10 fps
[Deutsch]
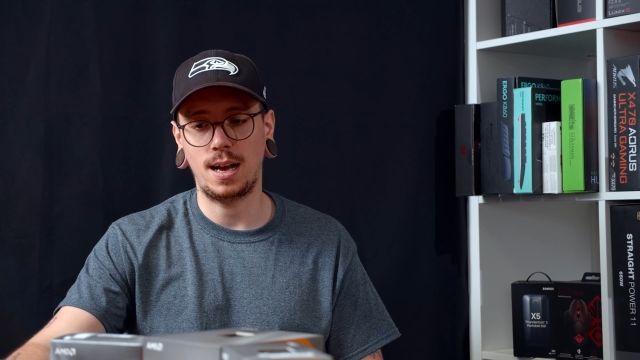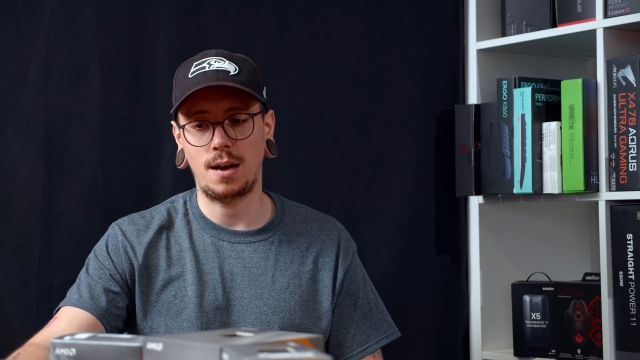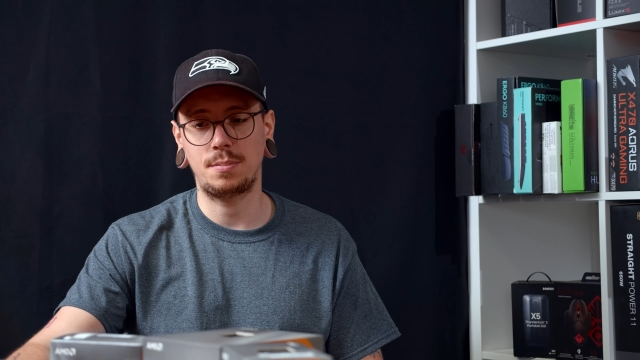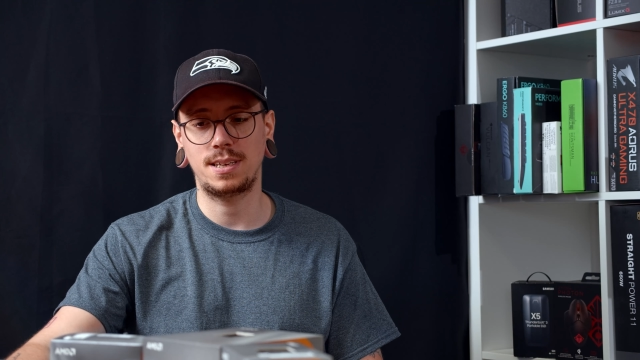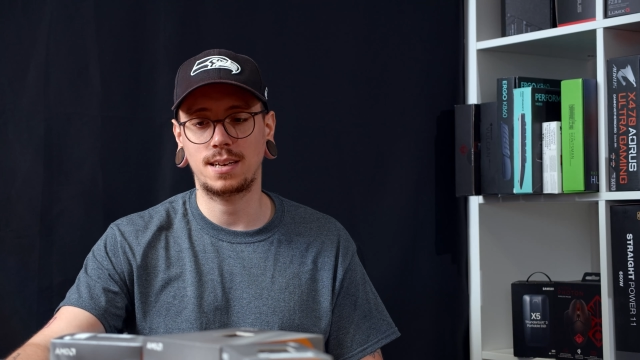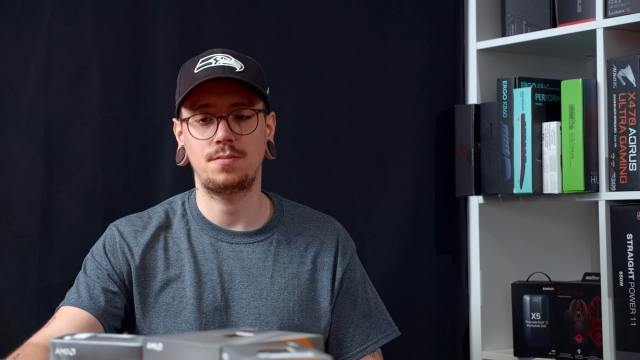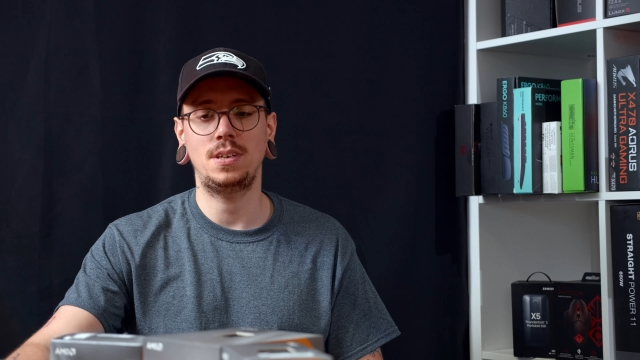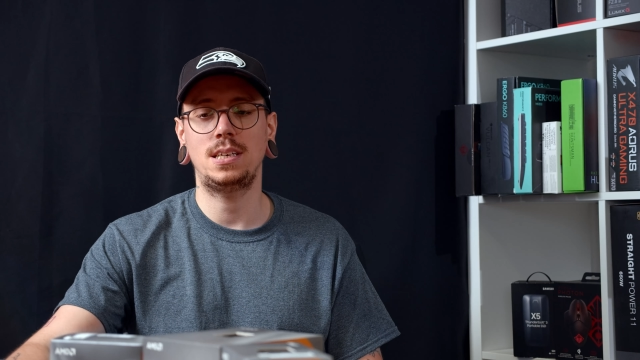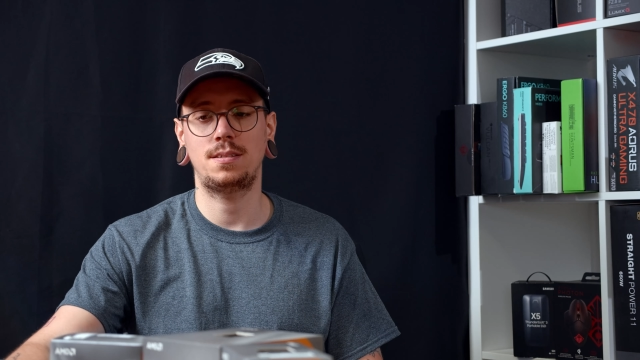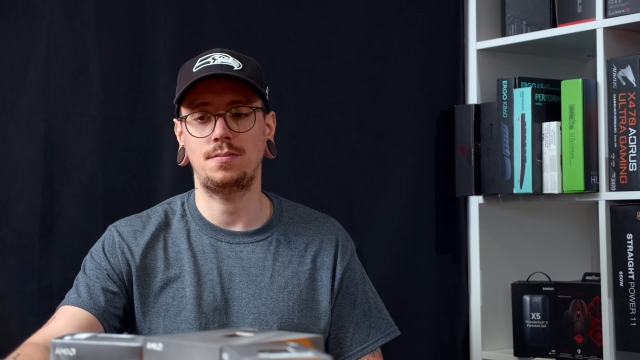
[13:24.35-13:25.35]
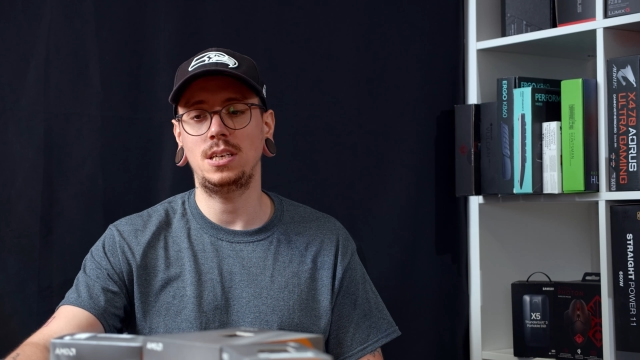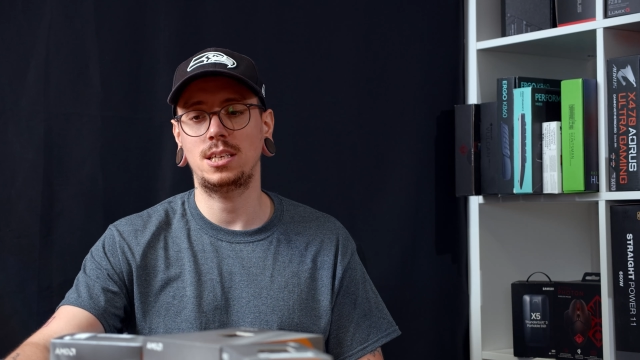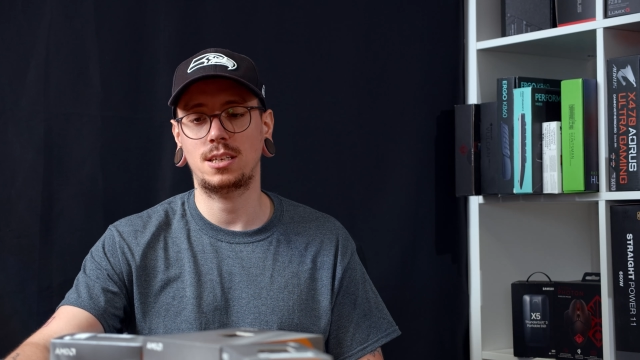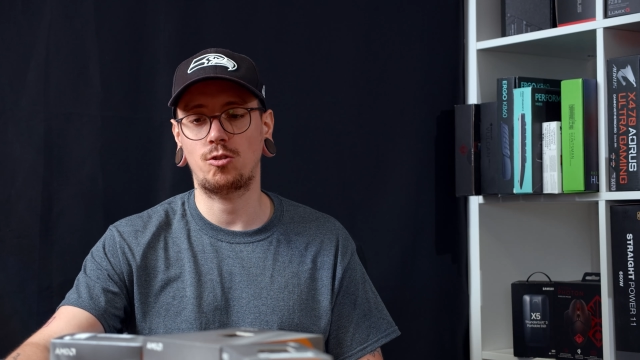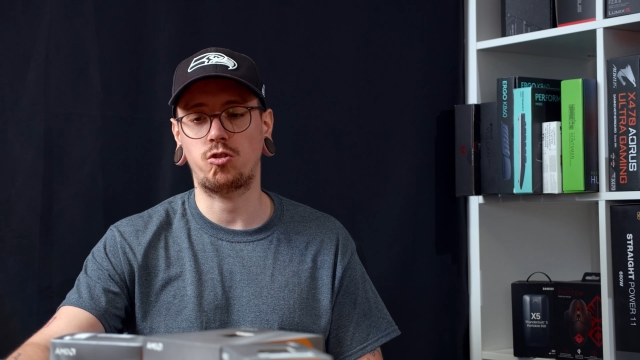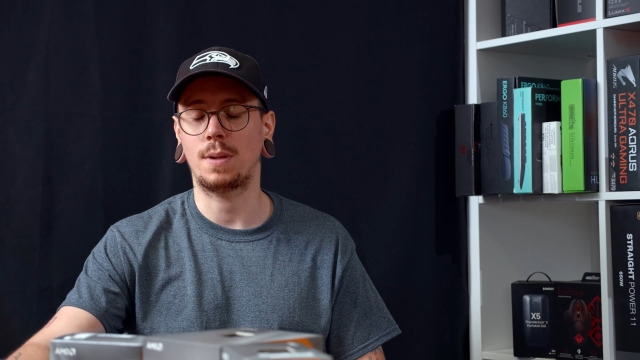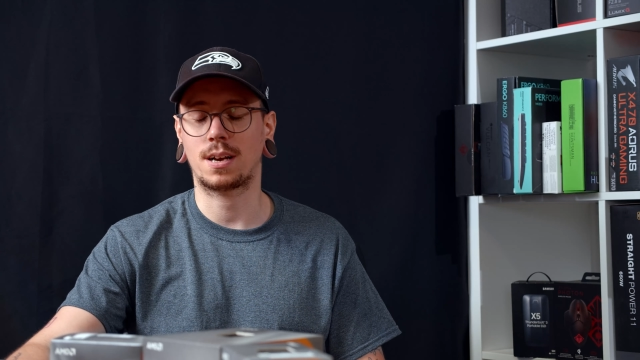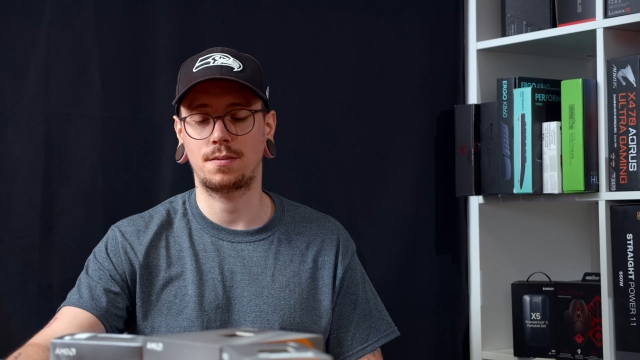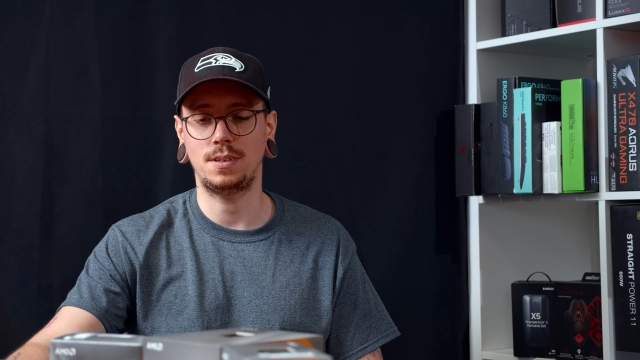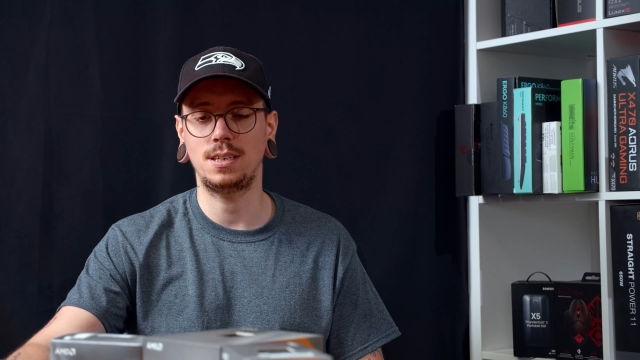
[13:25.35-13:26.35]
aber sie hat wenig, wenig
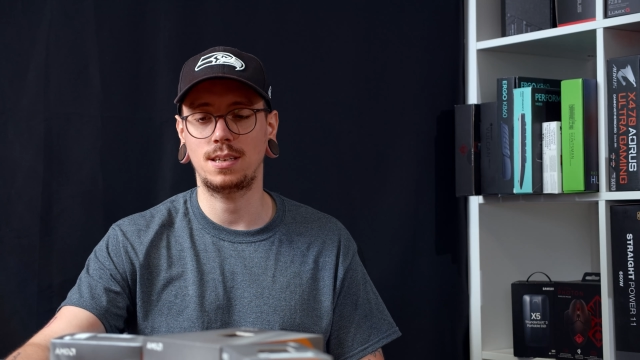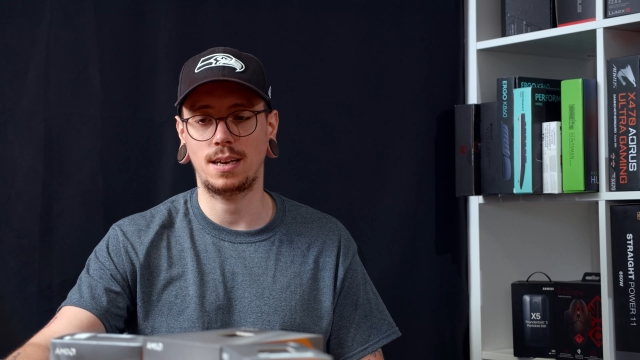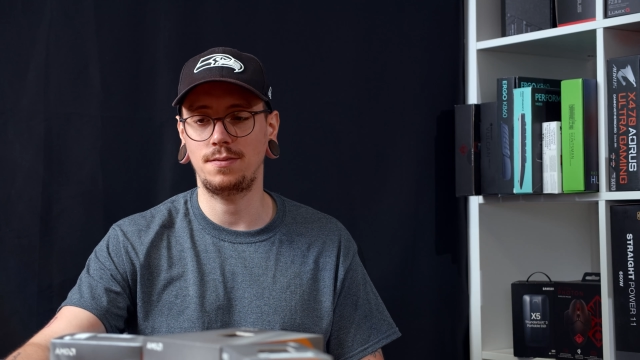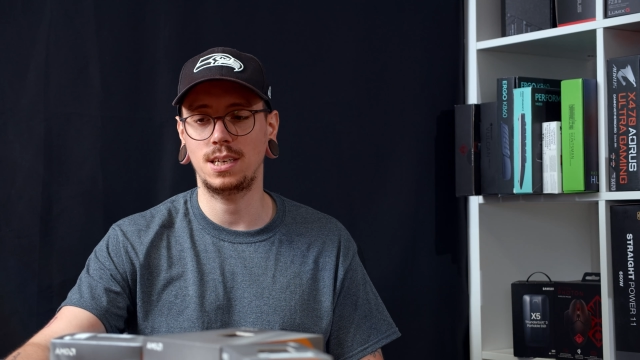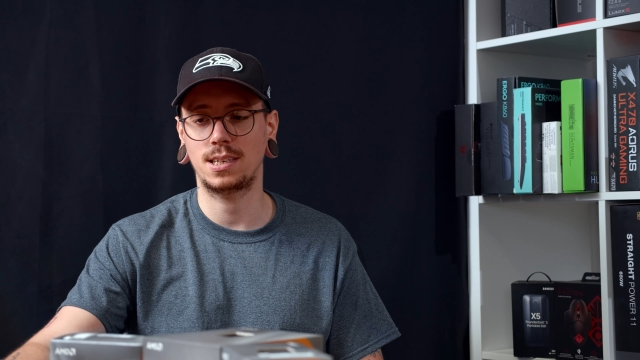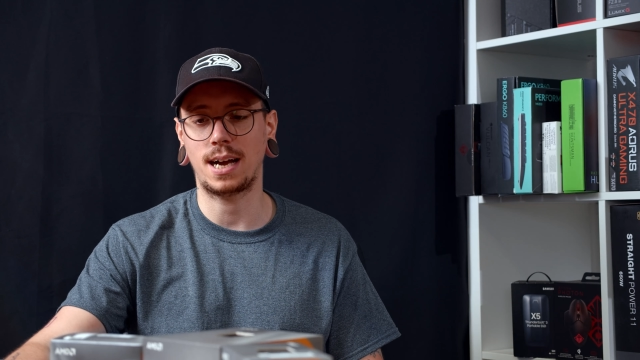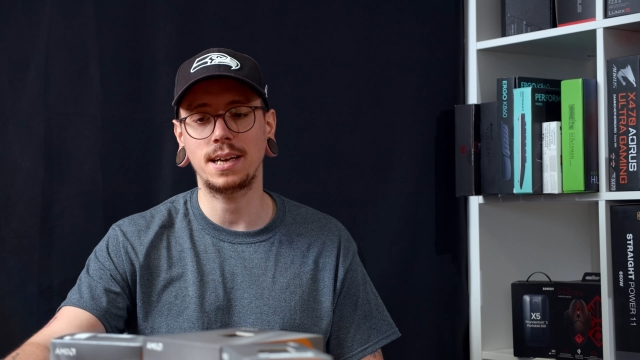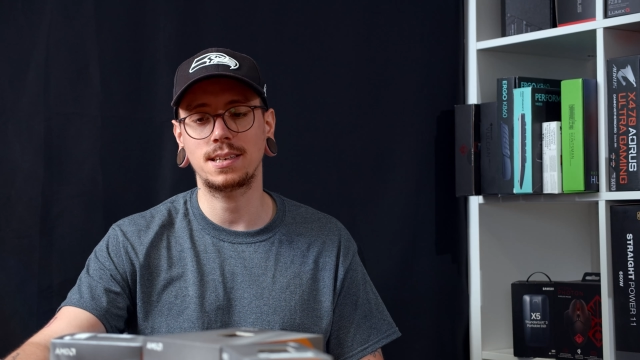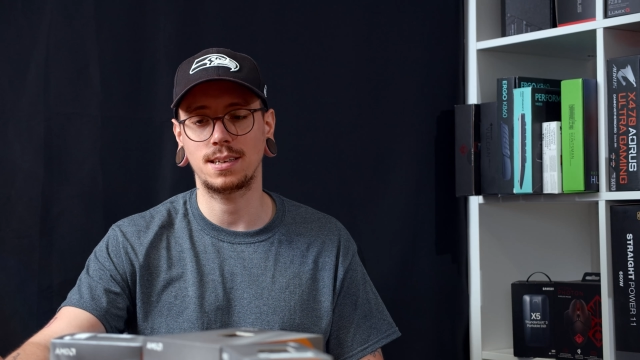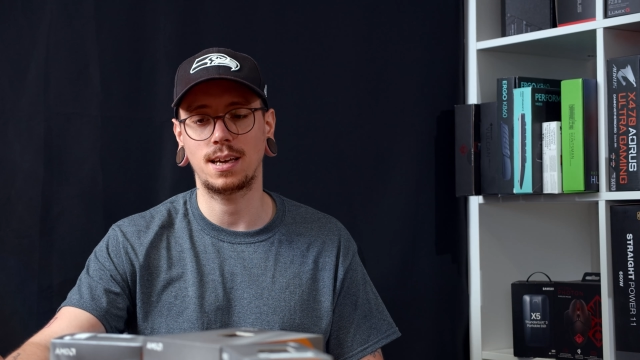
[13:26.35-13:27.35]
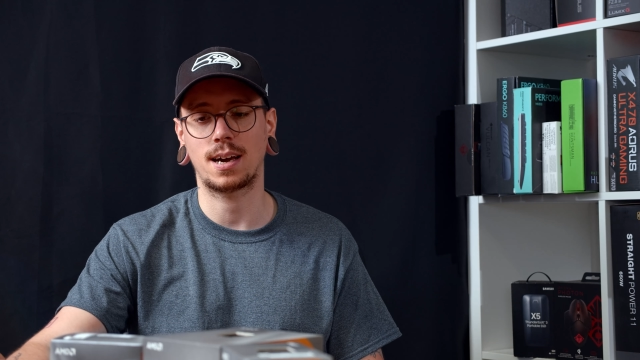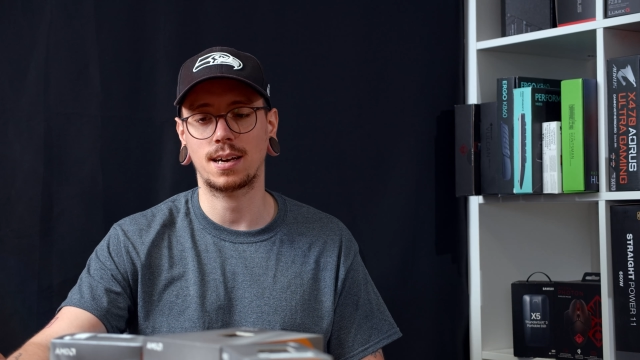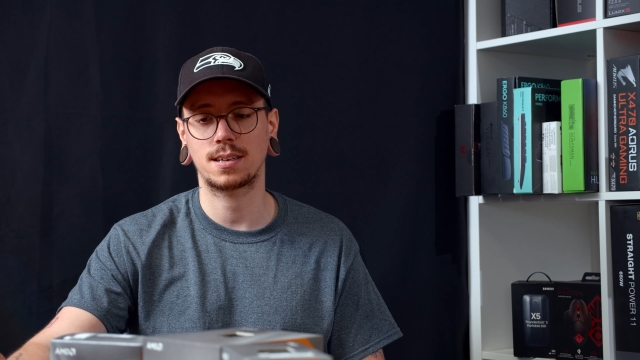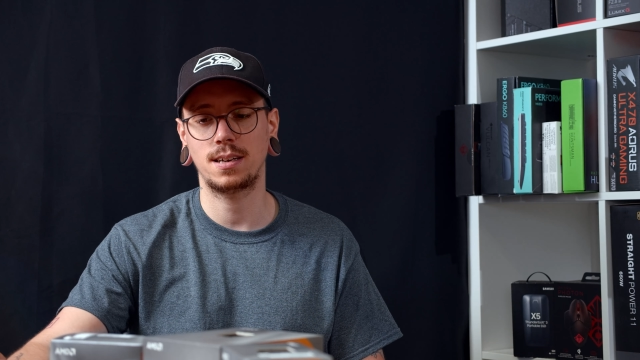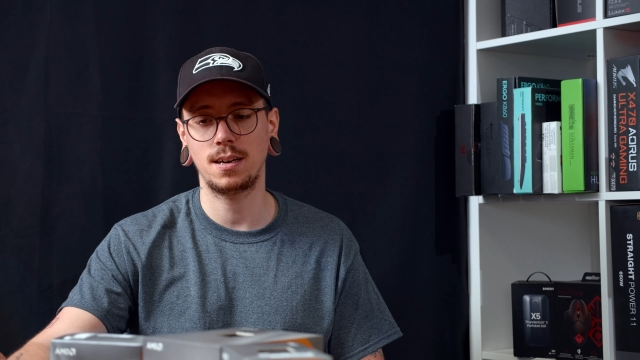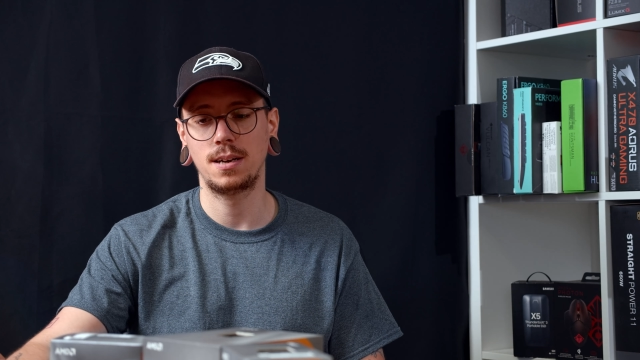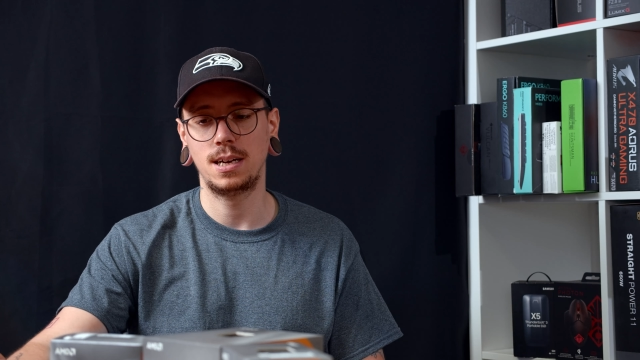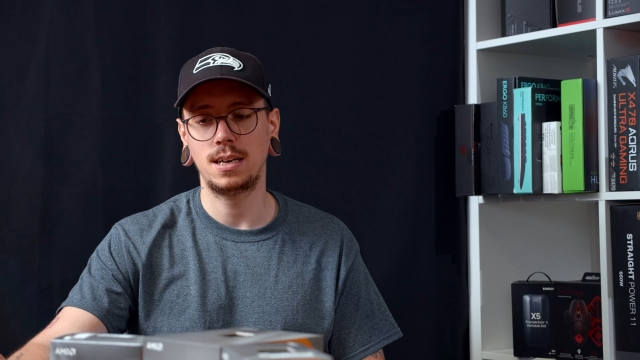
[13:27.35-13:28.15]
Geschmack, wenig, wenig eigenen Charakter.